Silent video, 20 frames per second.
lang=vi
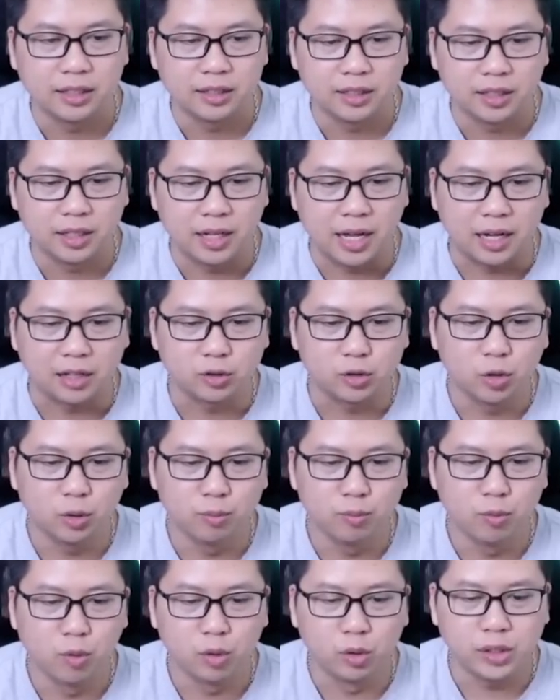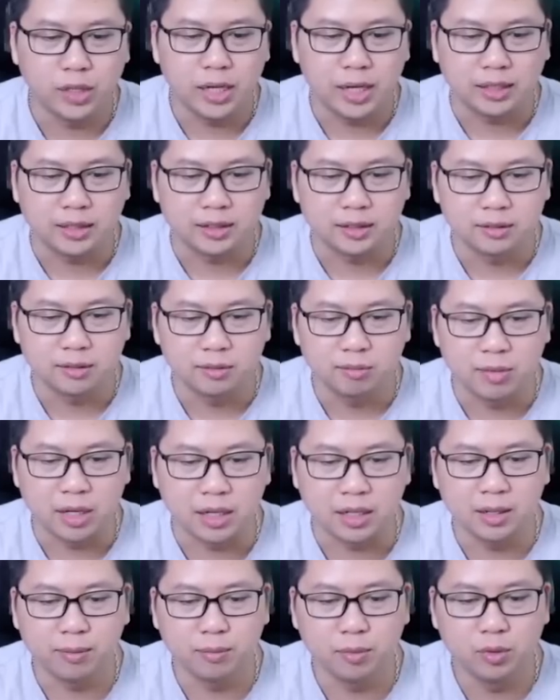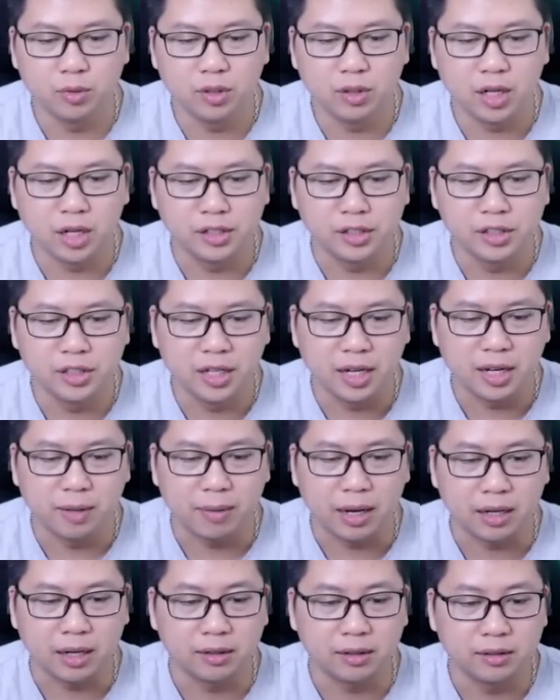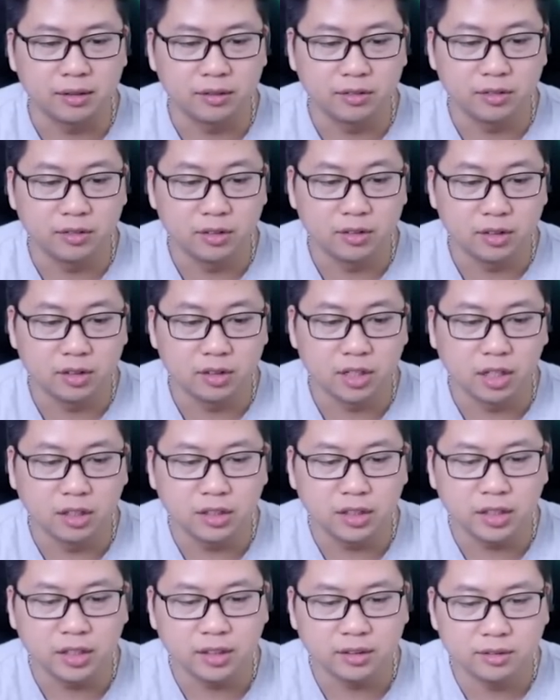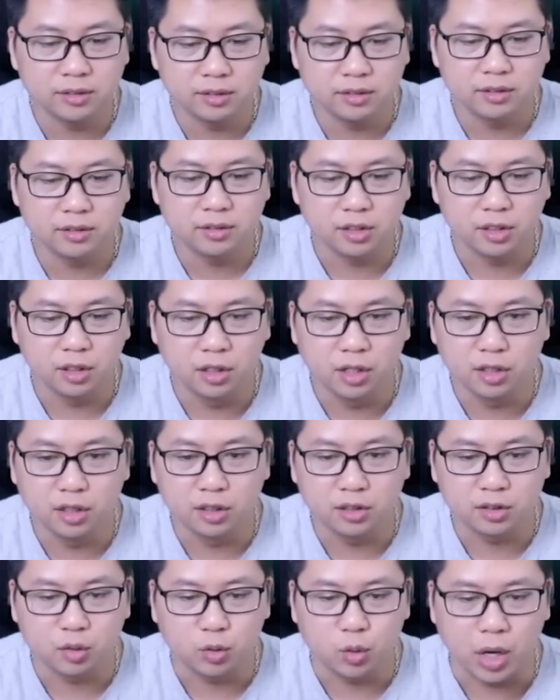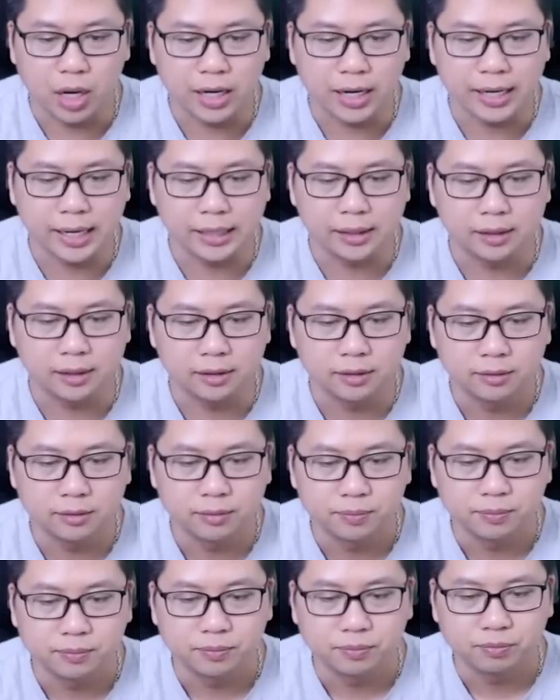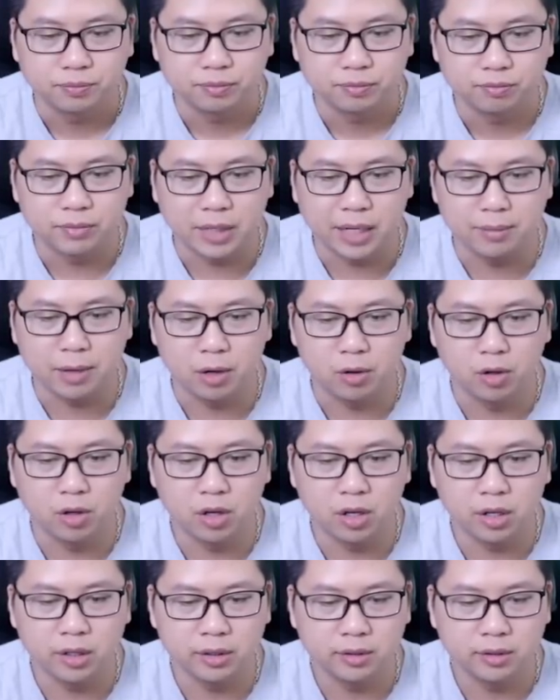ạc à, tổ một này ảnh à, mắc cấp gần như là mắc ừ, cứng ấy tường quá khét tay màu rồi